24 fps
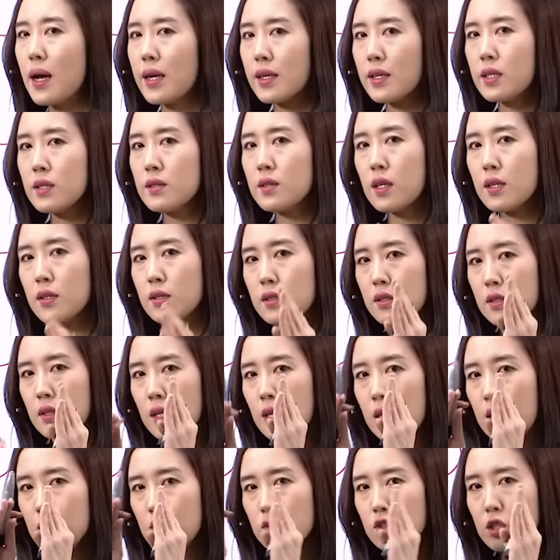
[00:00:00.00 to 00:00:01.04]
마킹된 그
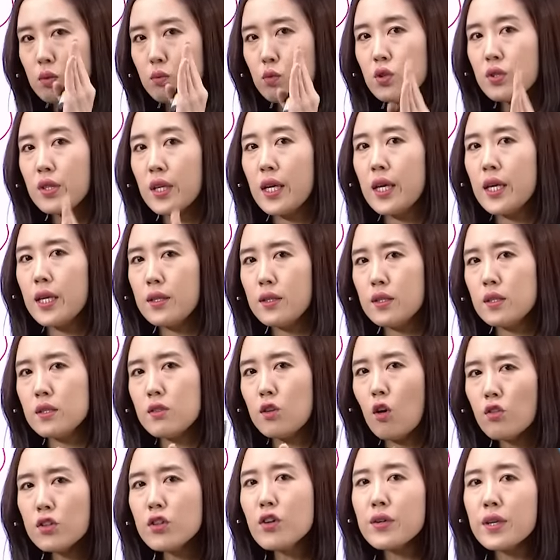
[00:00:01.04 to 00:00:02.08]
지문 내에 있는
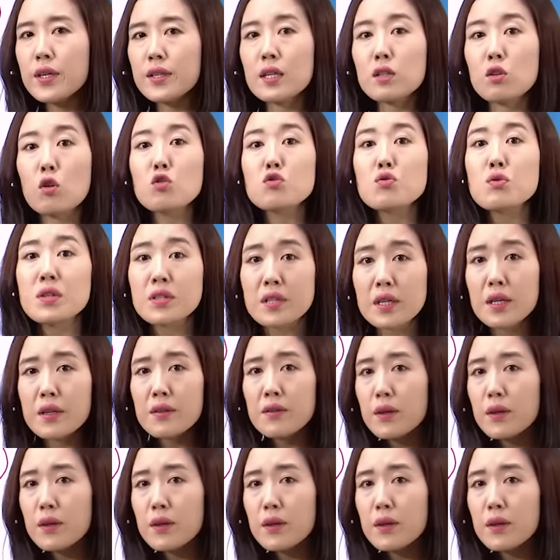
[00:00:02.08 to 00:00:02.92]
영역에다 넣어줘야 되기